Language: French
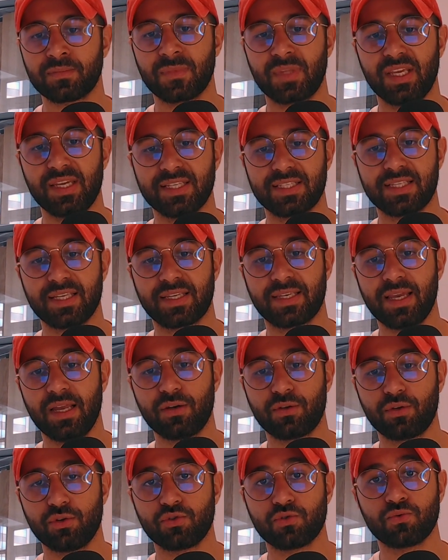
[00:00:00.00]
et c'est
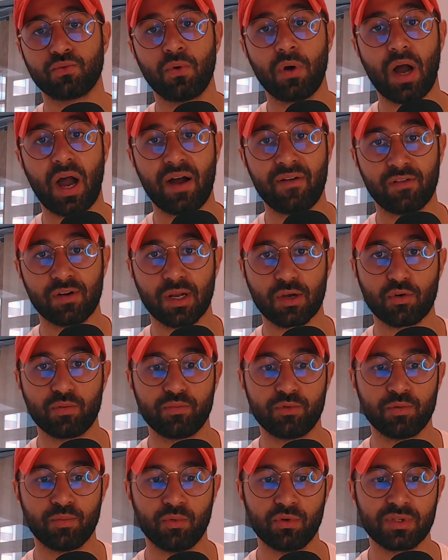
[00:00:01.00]
quelques jours avant la
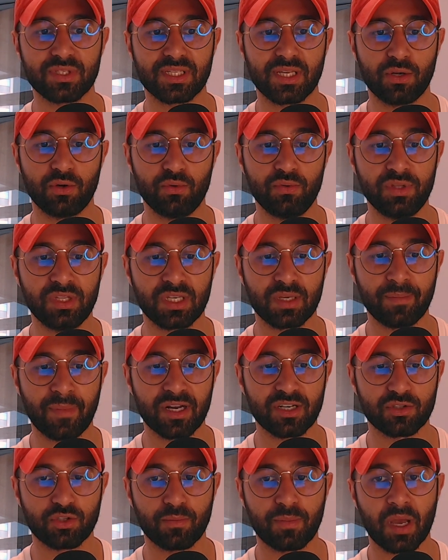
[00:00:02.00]
Coupe du Monde. C'est l'unique
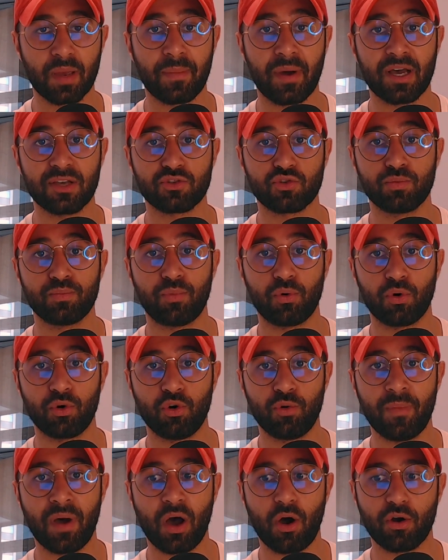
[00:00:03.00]
match de préparation pour
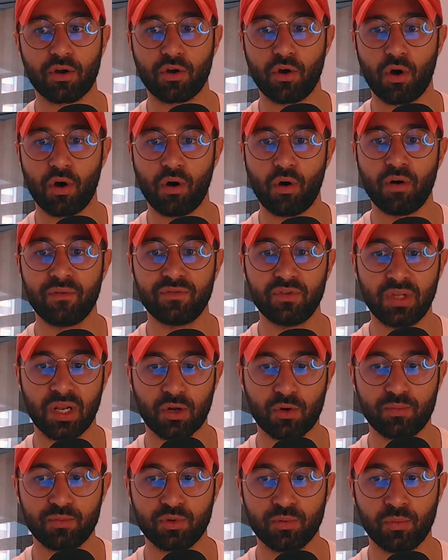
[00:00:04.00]
le Maroc en vue de la
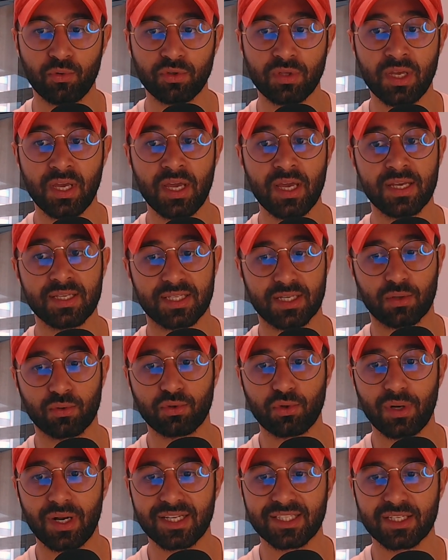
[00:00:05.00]
Coupe du Monde. C'est
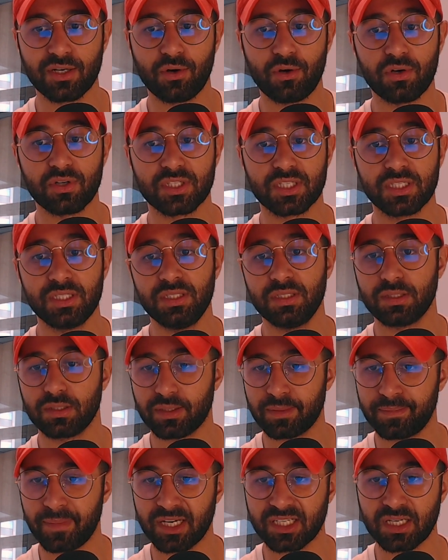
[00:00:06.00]
contre la Géorgie,
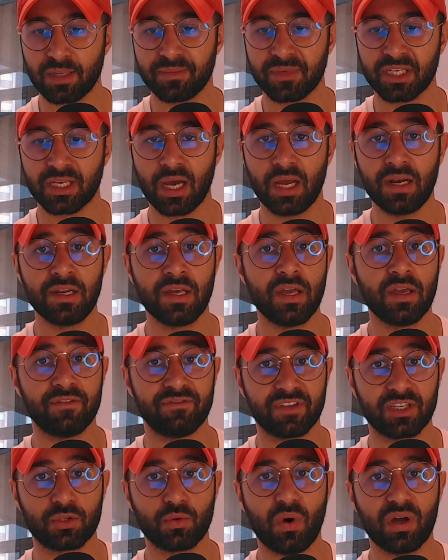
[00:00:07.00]
match amical,
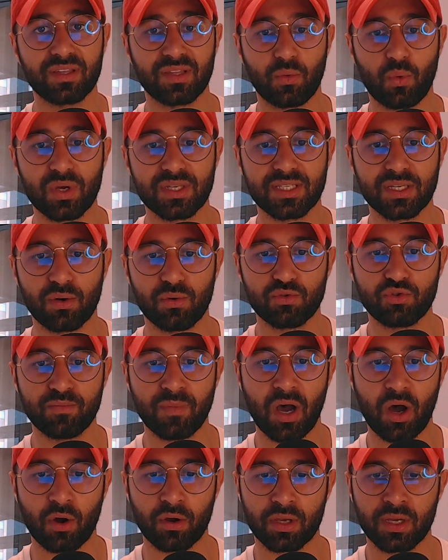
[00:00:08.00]
victoire 3-0 du
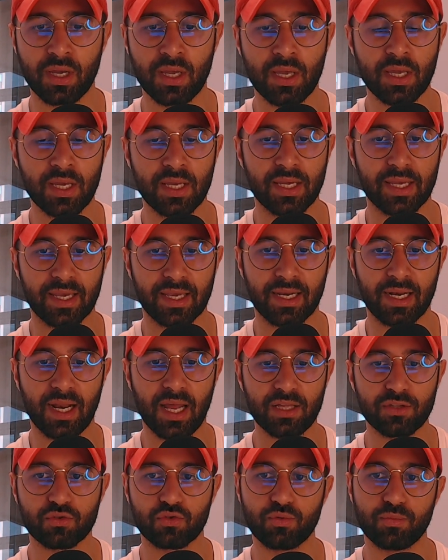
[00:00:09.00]
Maroc. Et
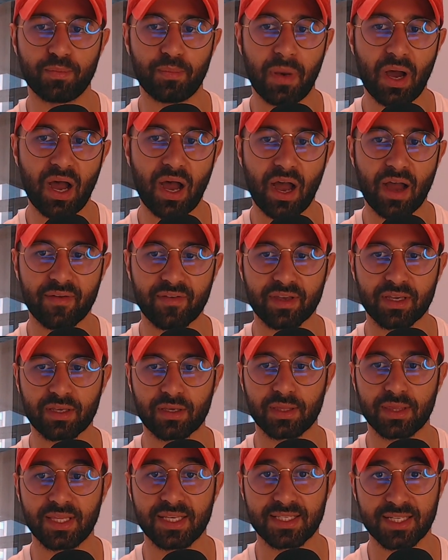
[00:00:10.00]
là, tu pars
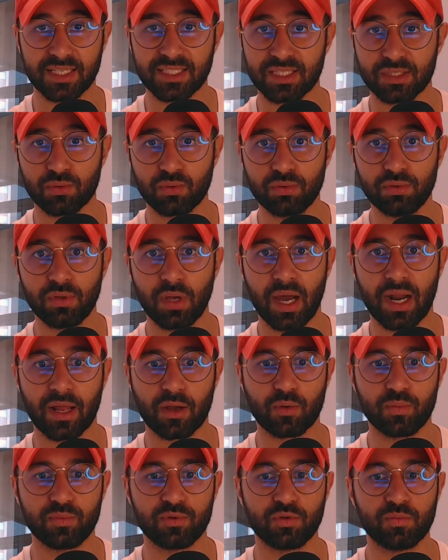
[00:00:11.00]
avec des certitudes à la
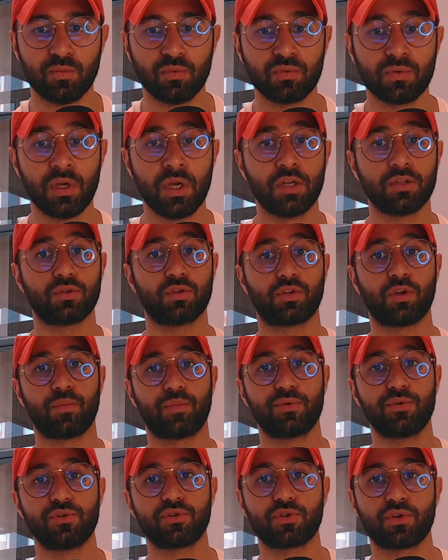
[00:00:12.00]
Coupe du Monde, d'autant
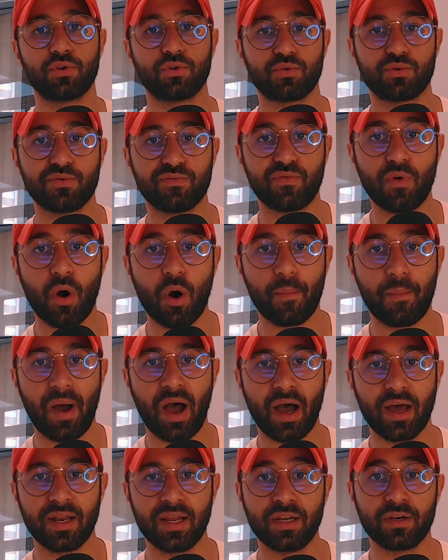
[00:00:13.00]
plus que tu vois en
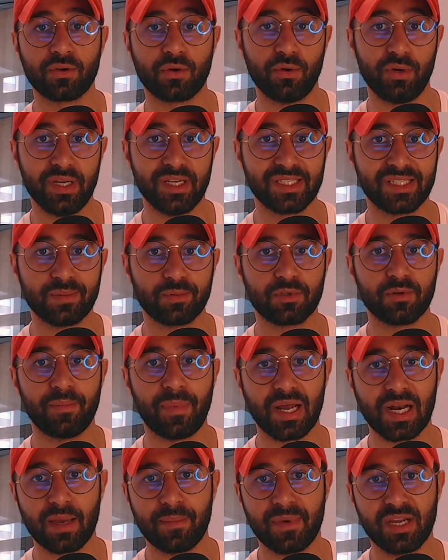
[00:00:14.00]
parallèle que l'Égypte
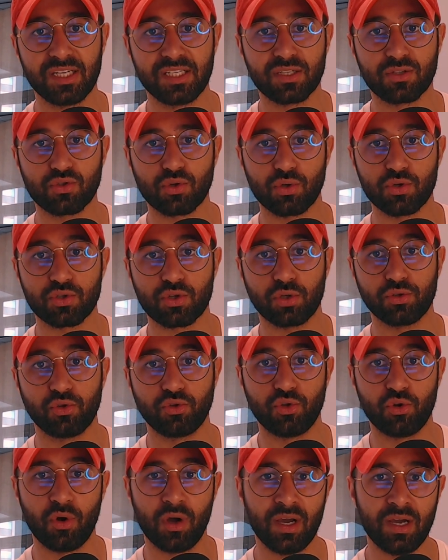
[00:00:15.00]
bat la Belgique sur le score de
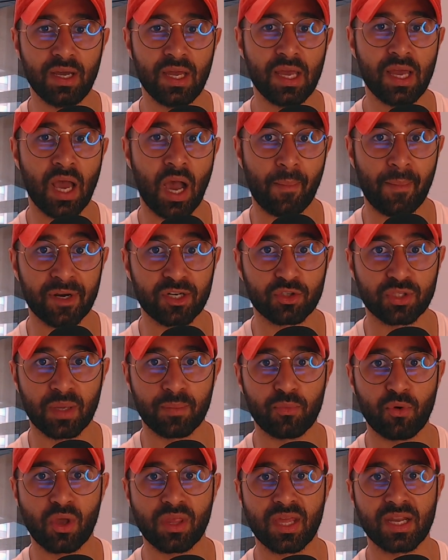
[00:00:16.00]
2-1, un match où tu as
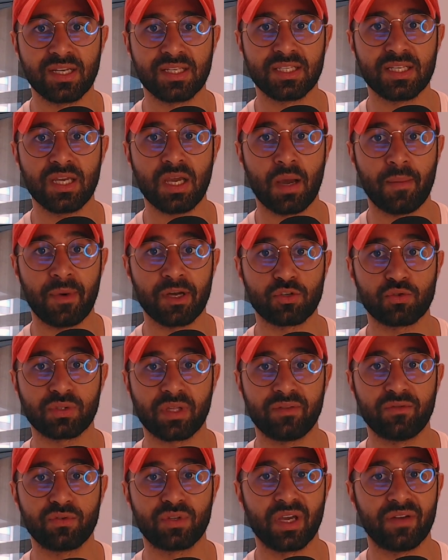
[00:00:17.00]
pu analyser, un match où tu
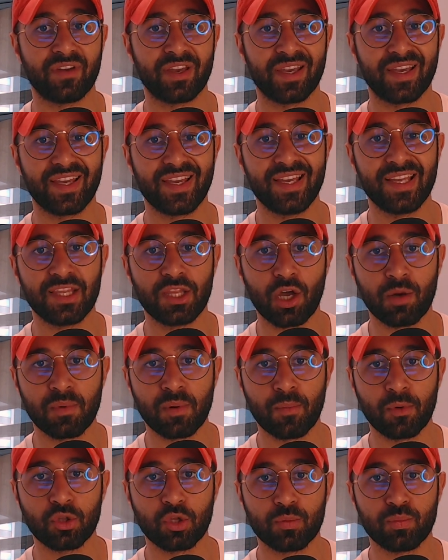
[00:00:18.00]
as vu qu'il y avait
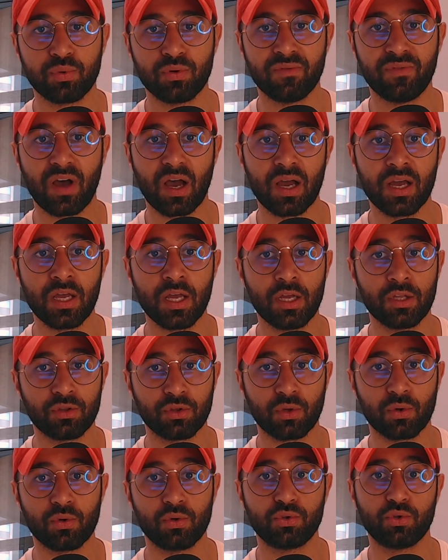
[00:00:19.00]
énormément de boulevards
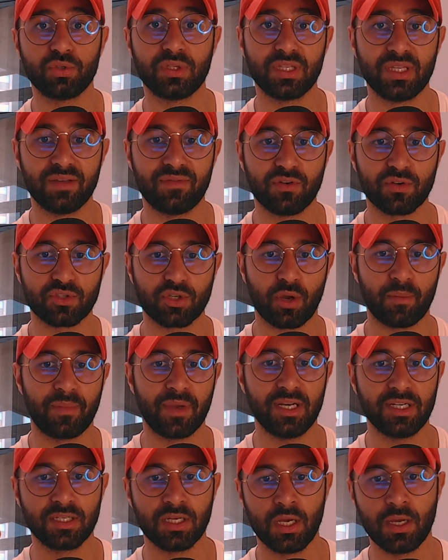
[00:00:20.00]
dans le dos des défenseurs
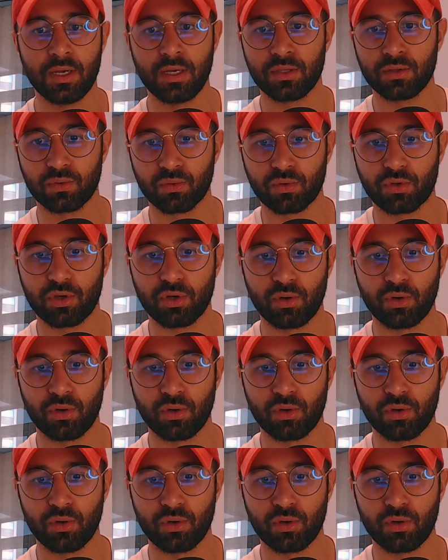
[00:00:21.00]
belges. Donc euh,